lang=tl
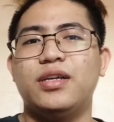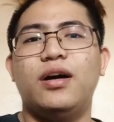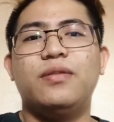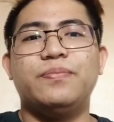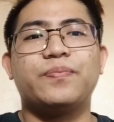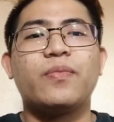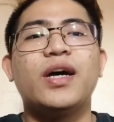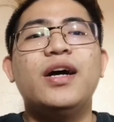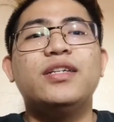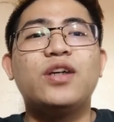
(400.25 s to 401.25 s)
Um,
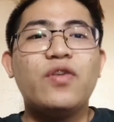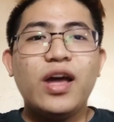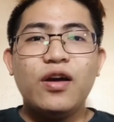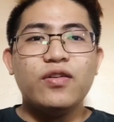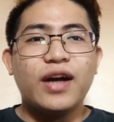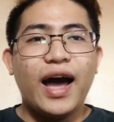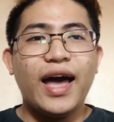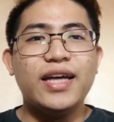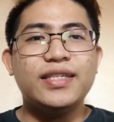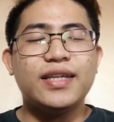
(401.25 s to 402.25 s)
so, hello
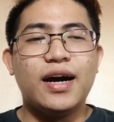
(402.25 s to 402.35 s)
guys.